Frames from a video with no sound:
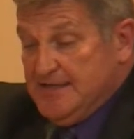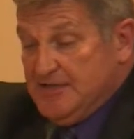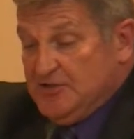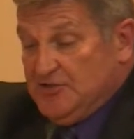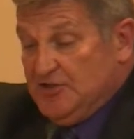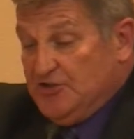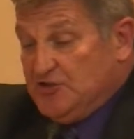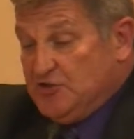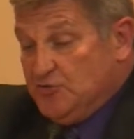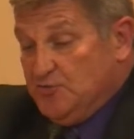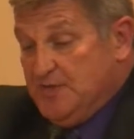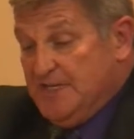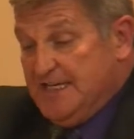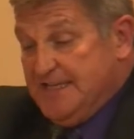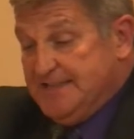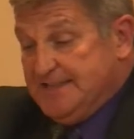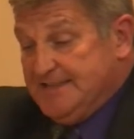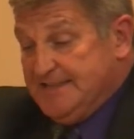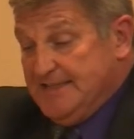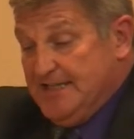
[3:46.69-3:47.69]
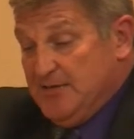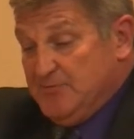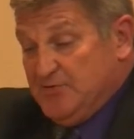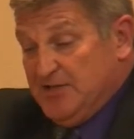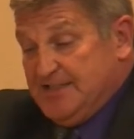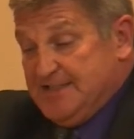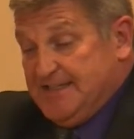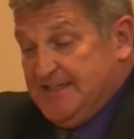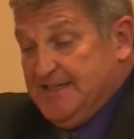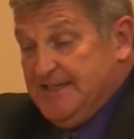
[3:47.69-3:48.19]
J'ai soumis des idées
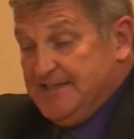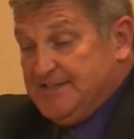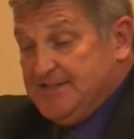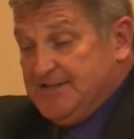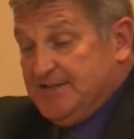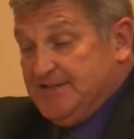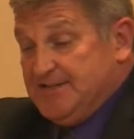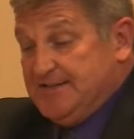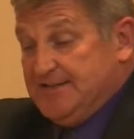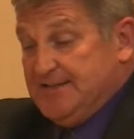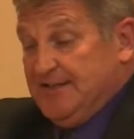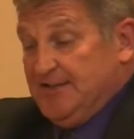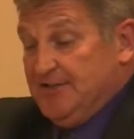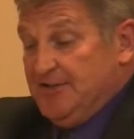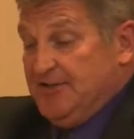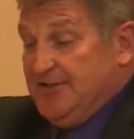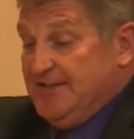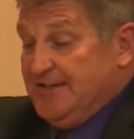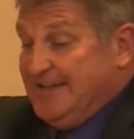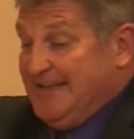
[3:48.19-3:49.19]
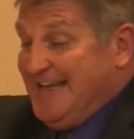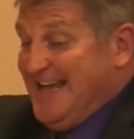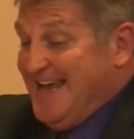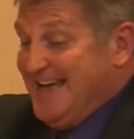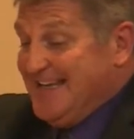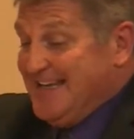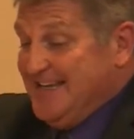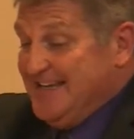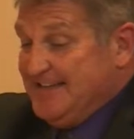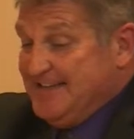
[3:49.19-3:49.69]
pour essayer de sortir de notre
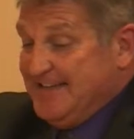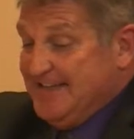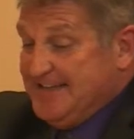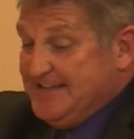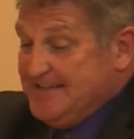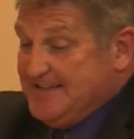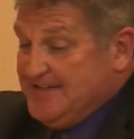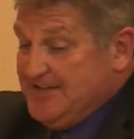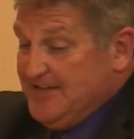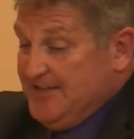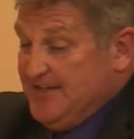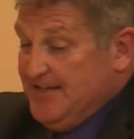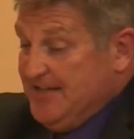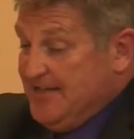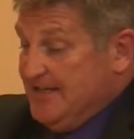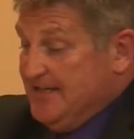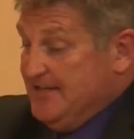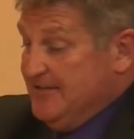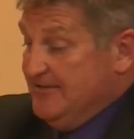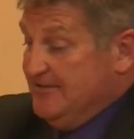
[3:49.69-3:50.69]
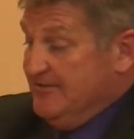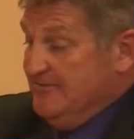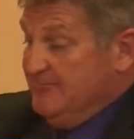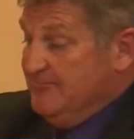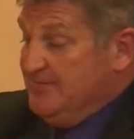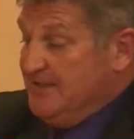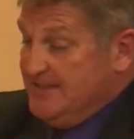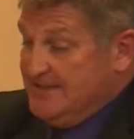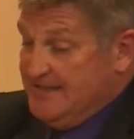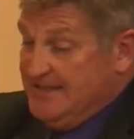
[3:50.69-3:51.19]
carcan traditionnel
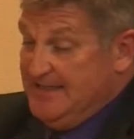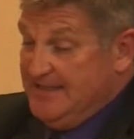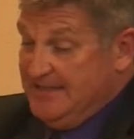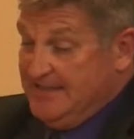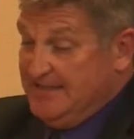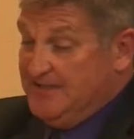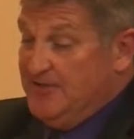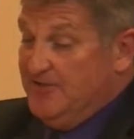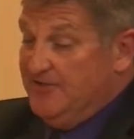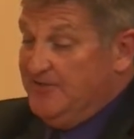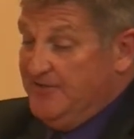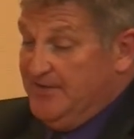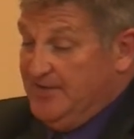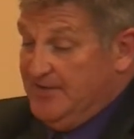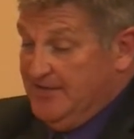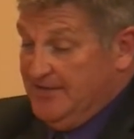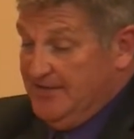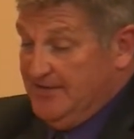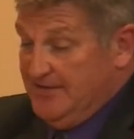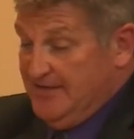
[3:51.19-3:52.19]
puis essayer d'innover.